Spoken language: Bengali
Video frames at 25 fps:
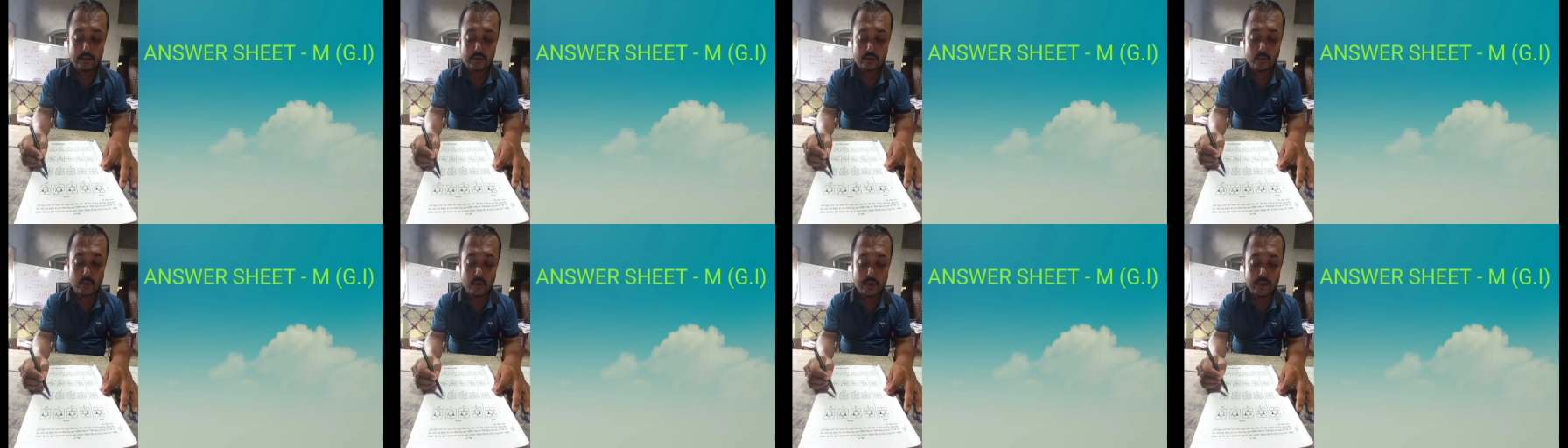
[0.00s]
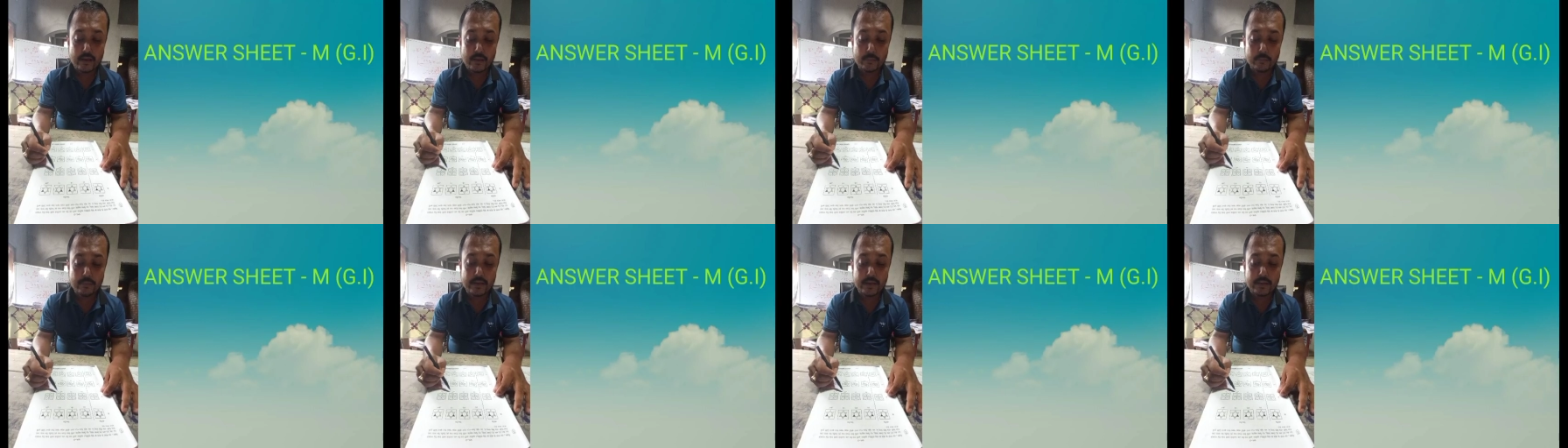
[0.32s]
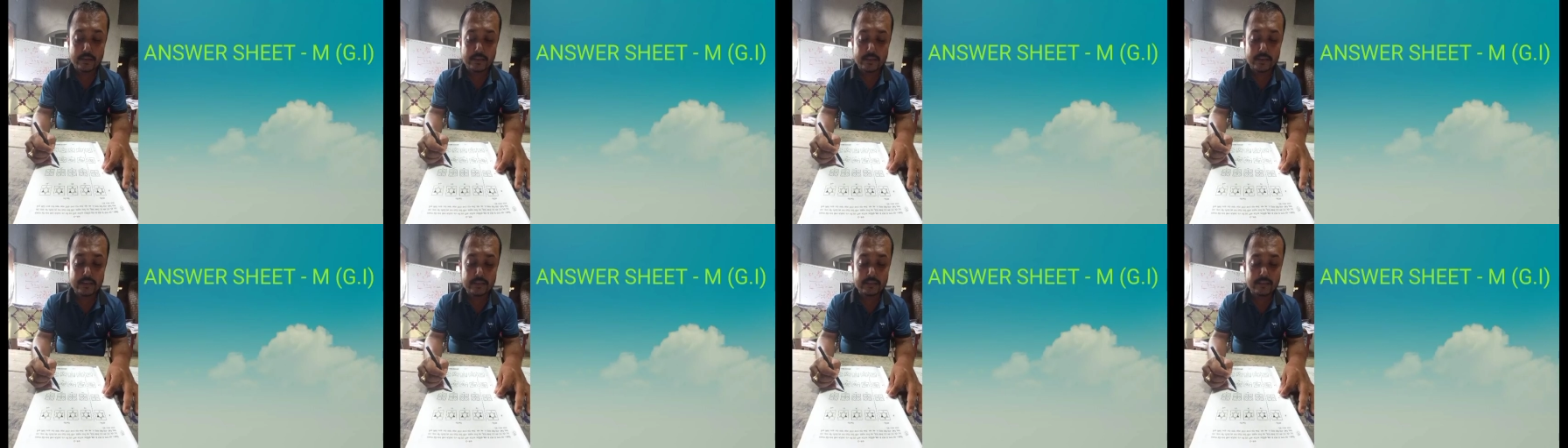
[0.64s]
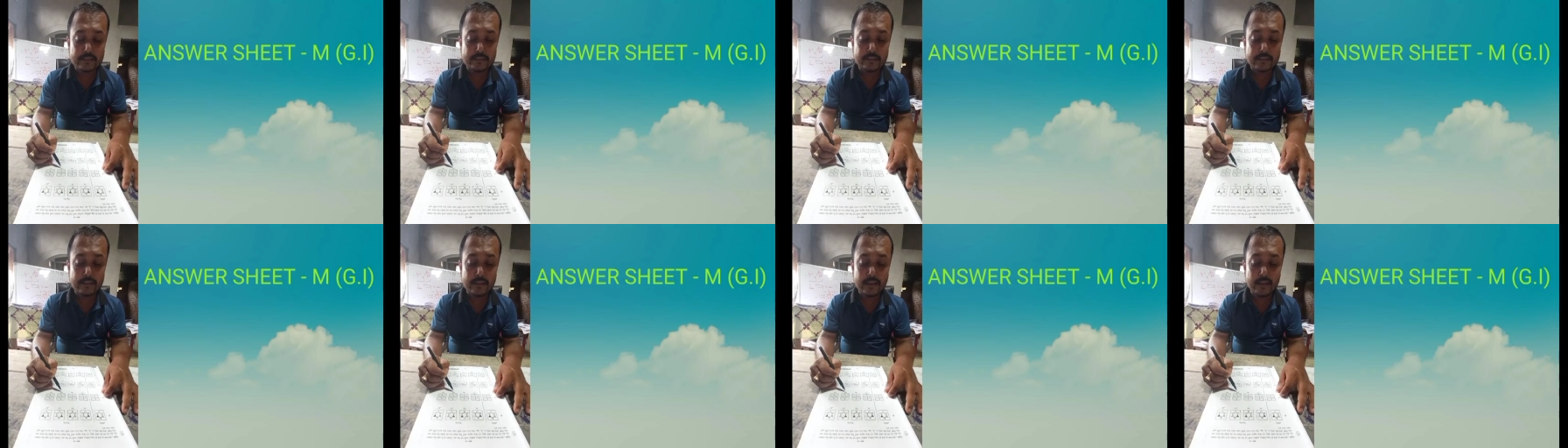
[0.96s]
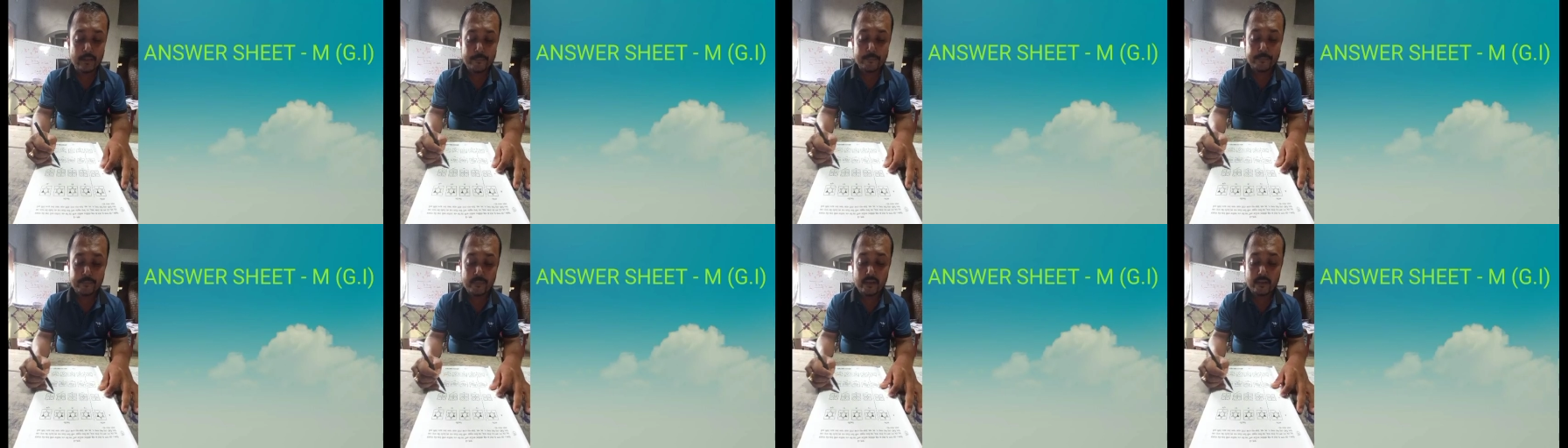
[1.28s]
ছয় নম্বরে কী আসতেছে
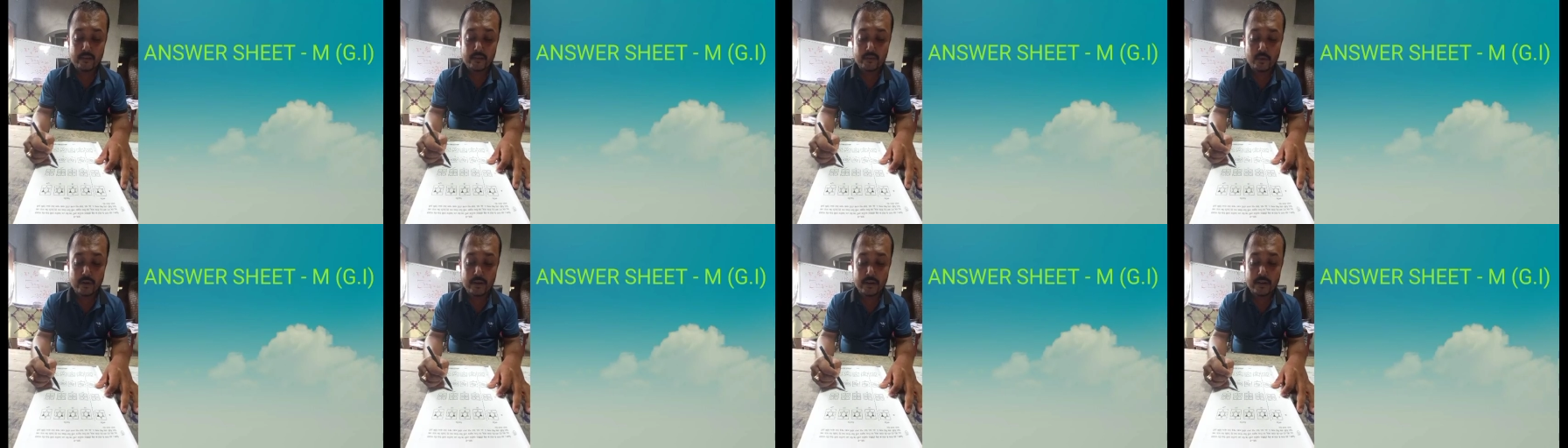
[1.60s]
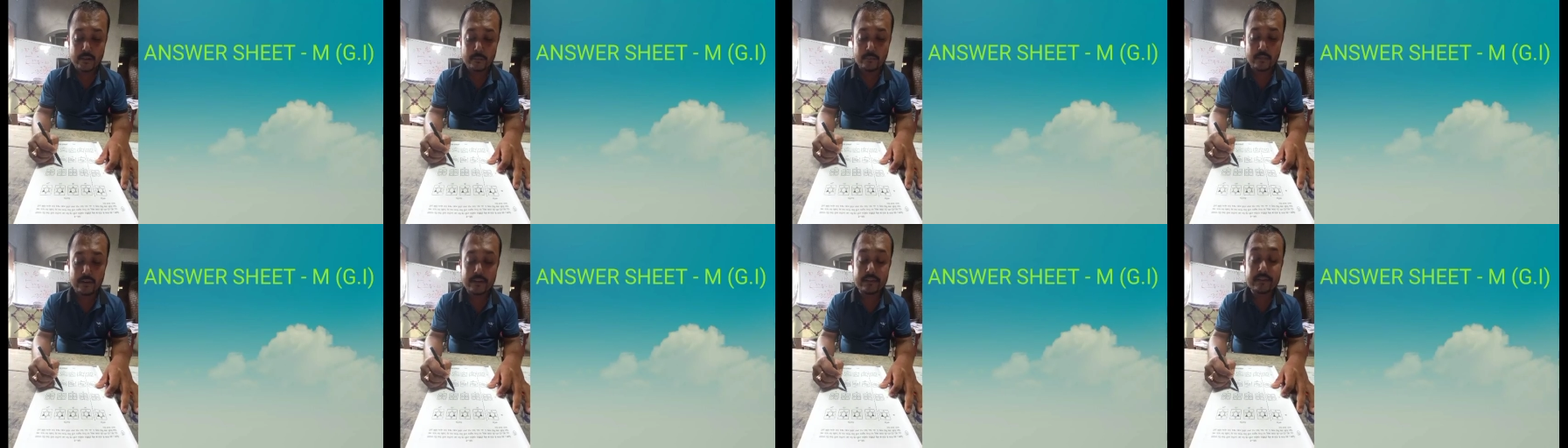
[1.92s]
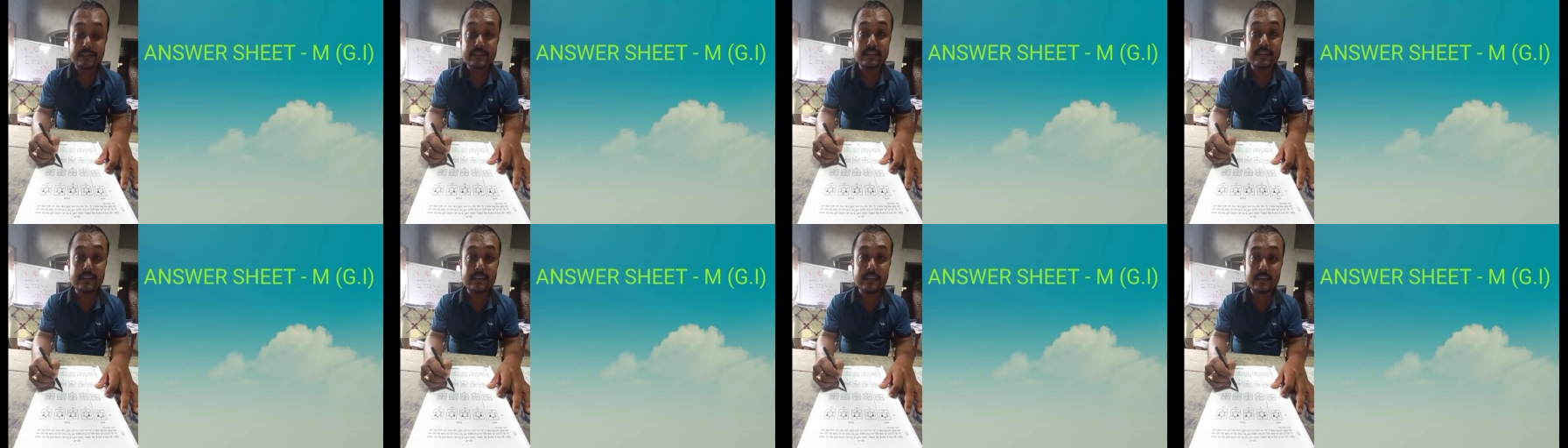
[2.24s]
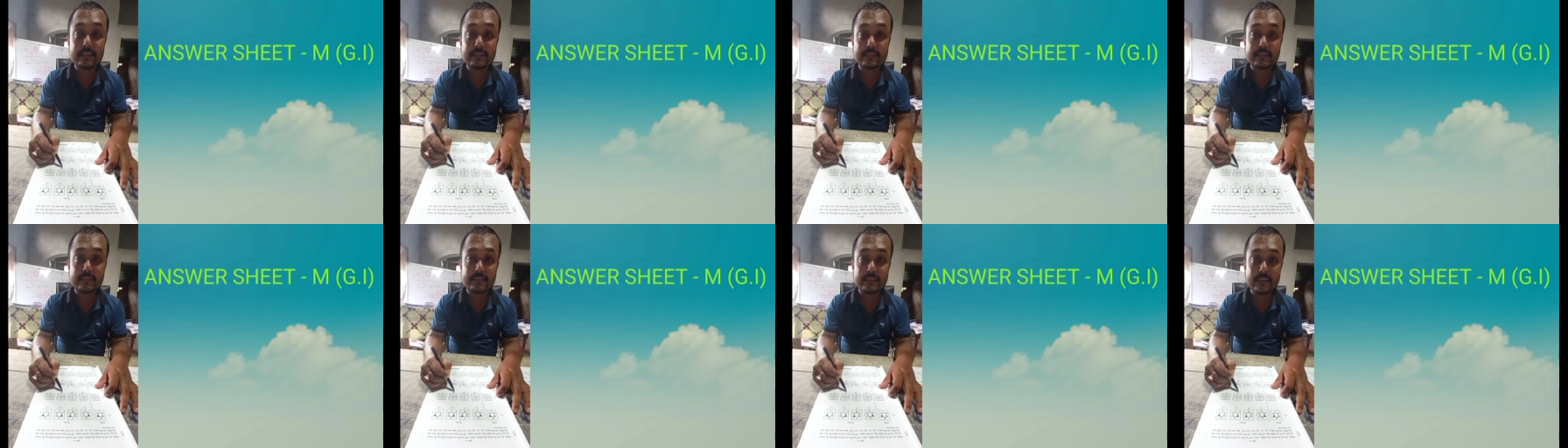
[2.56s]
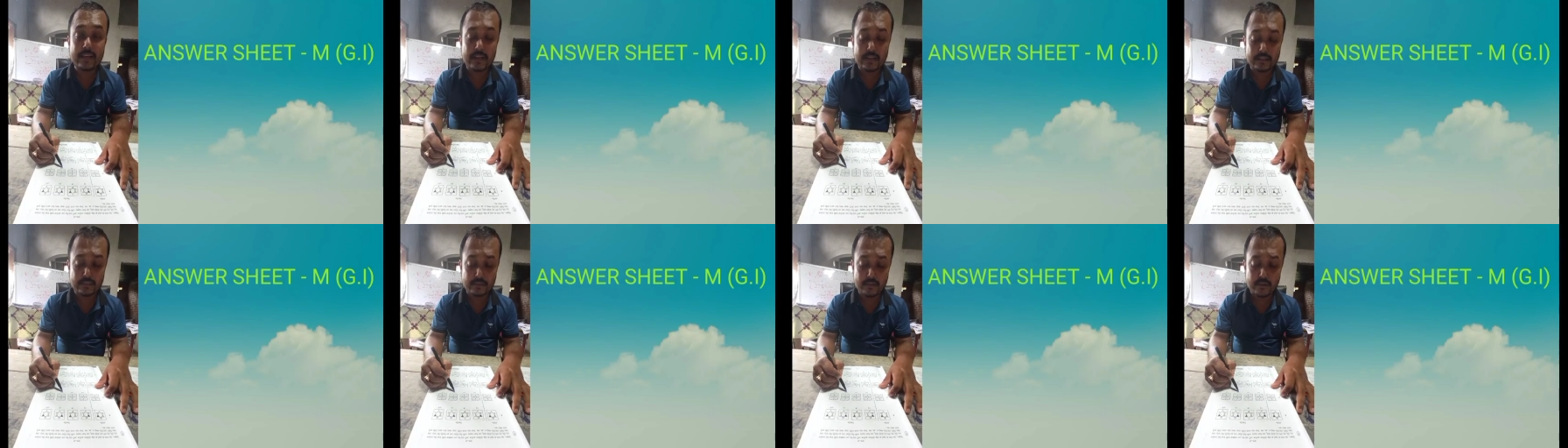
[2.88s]
ছয় নম্বরে সি আসতেছে
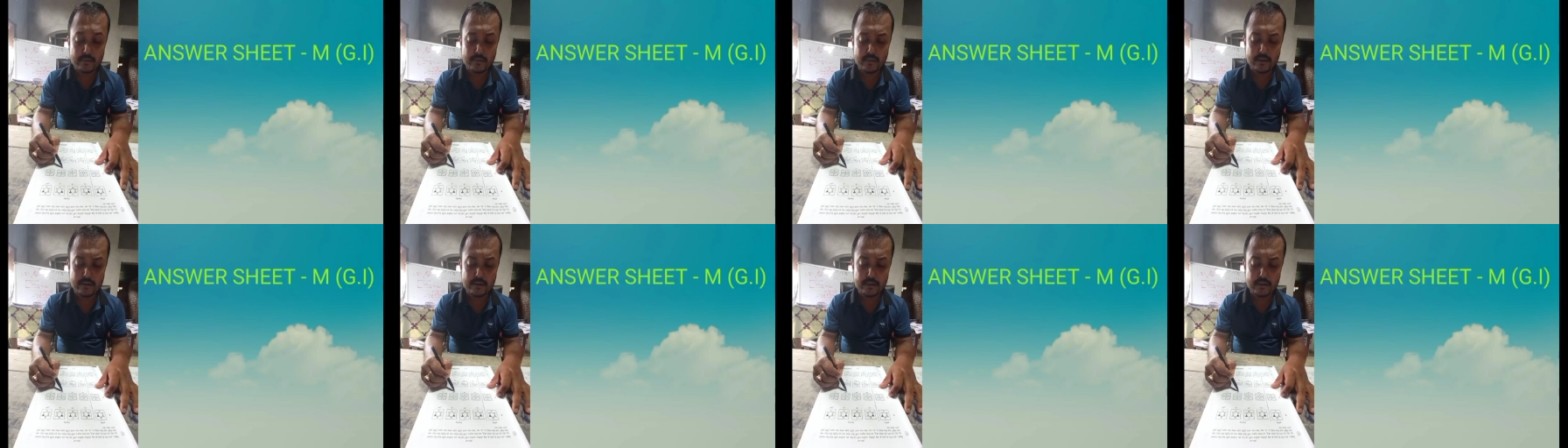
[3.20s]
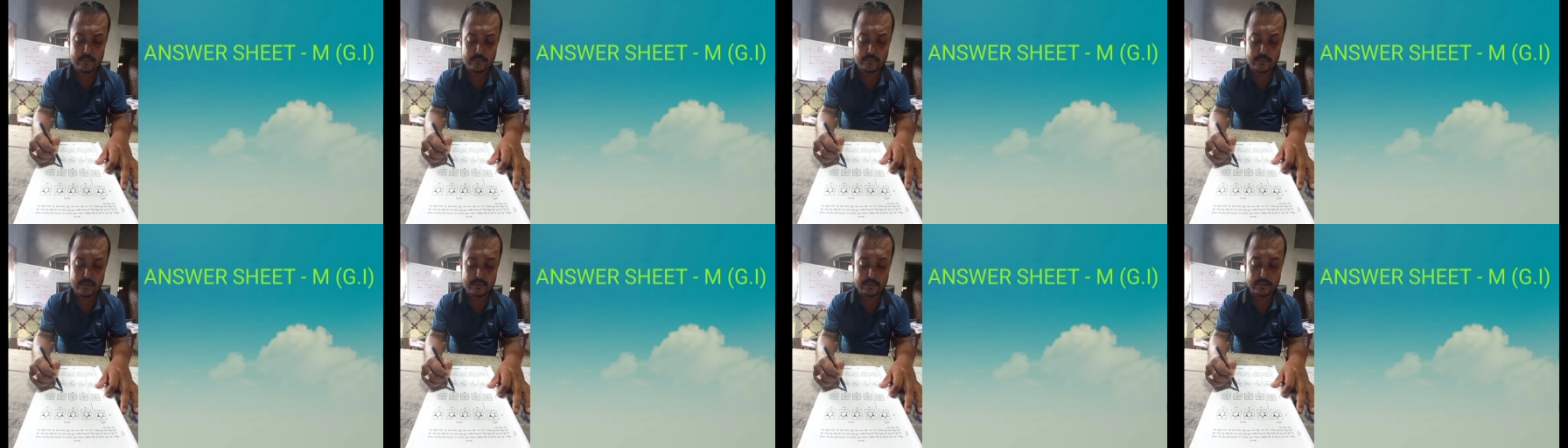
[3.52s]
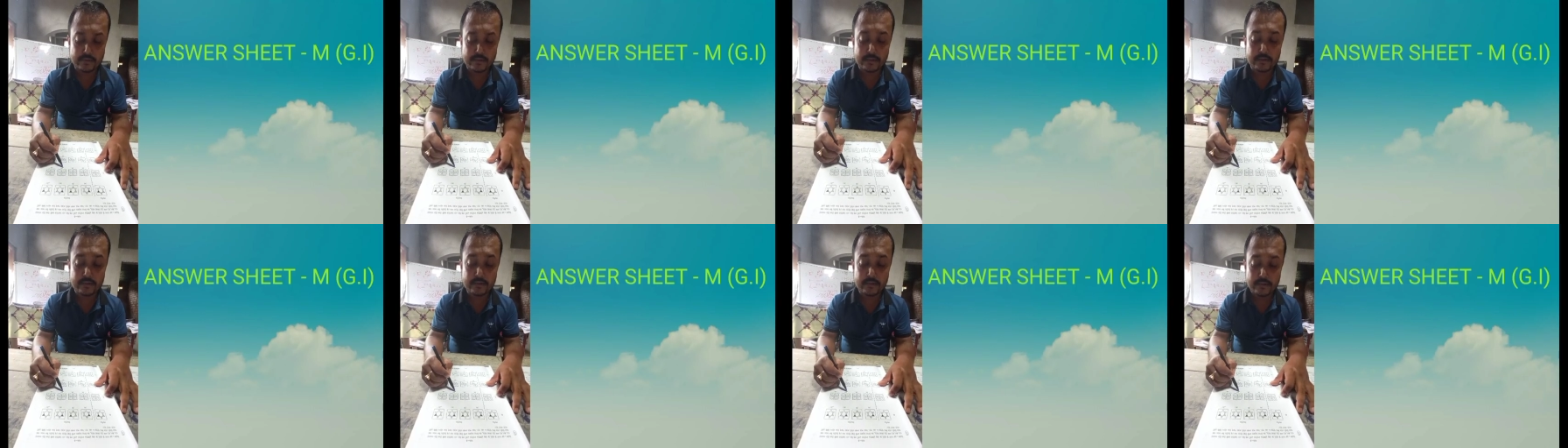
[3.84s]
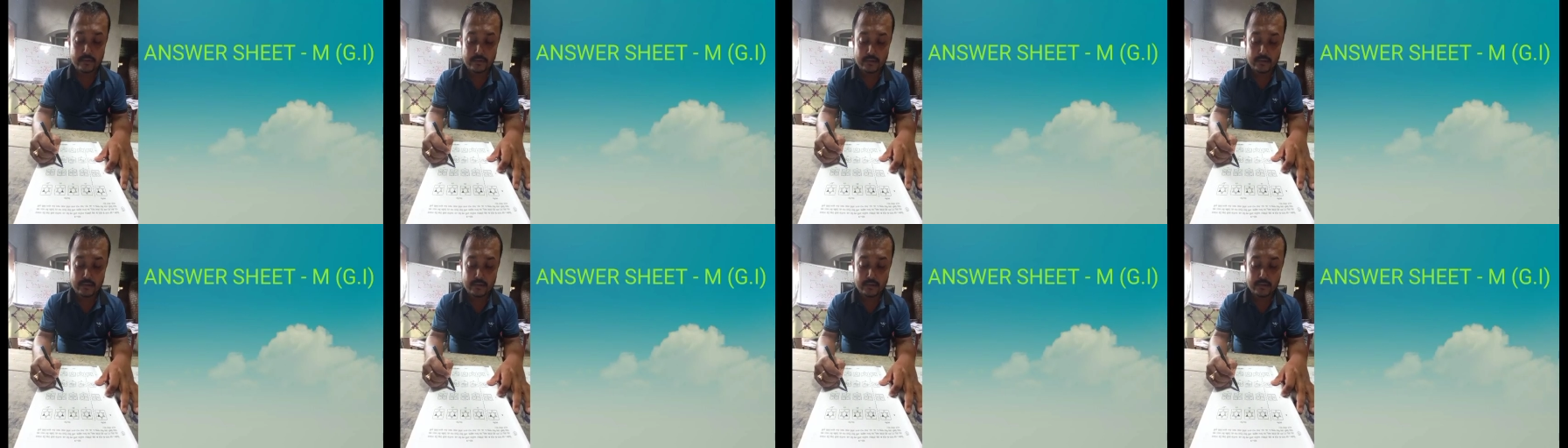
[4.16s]
একদম হান্ড্রেড পারসেন্ট